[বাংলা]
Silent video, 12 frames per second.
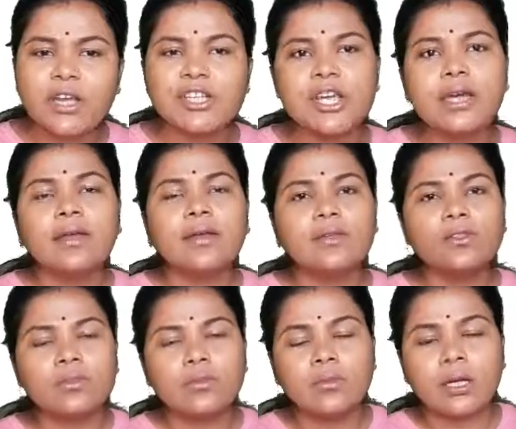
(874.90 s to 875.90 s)
সে
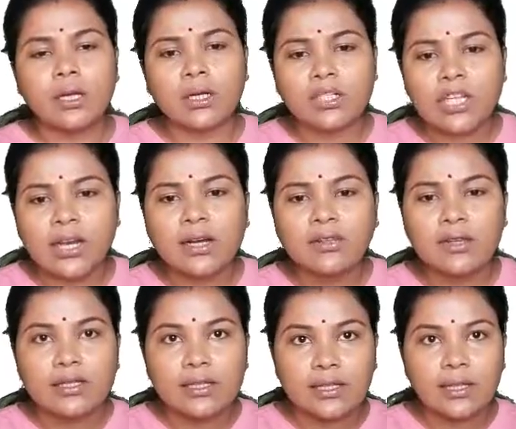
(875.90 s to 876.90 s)
শিক্ষার্থীরা
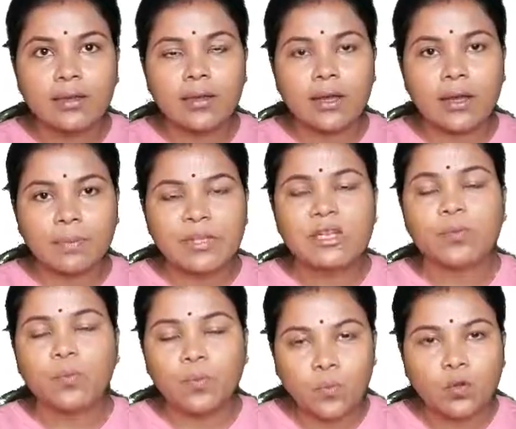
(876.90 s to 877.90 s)
যাতে আপনি যা
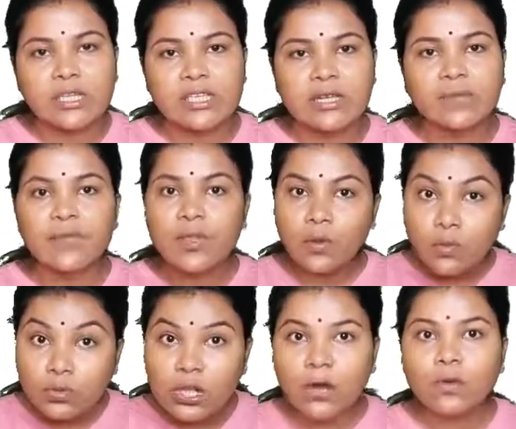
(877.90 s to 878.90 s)
বলছেন
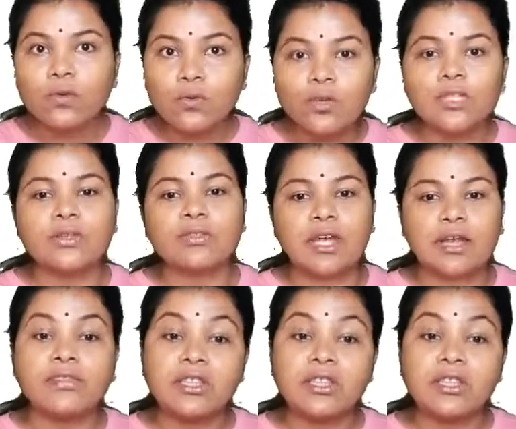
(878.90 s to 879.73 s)
উদাহরণগুলো যেন তারা দিতে